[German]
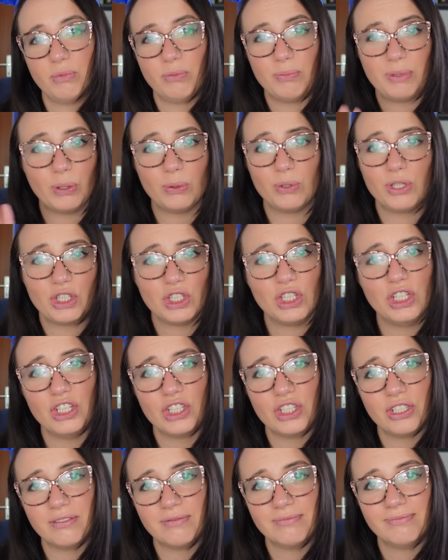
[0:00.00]
bei
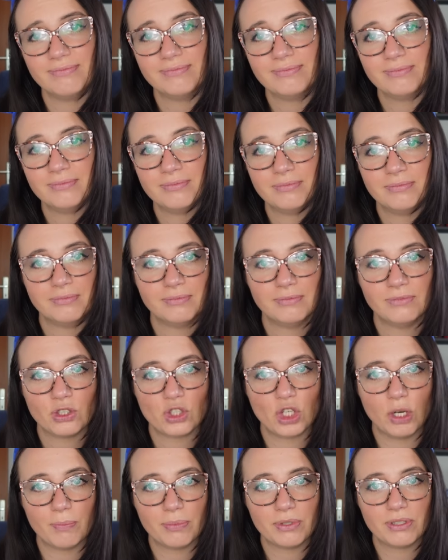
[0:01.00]
unterschiedlichen
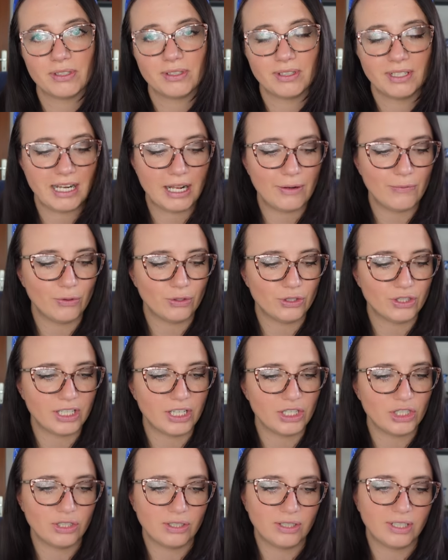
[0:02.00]
Shops in
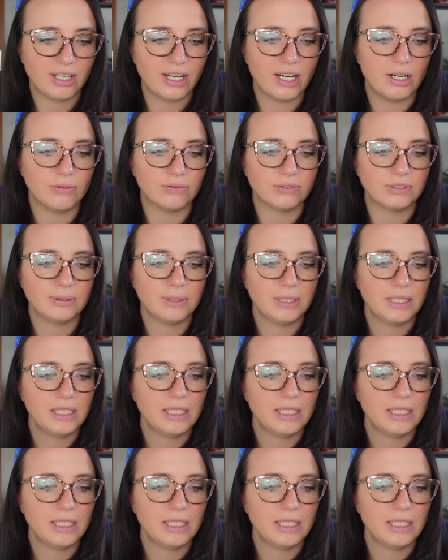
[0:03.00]
Anführungszeichen gekauft.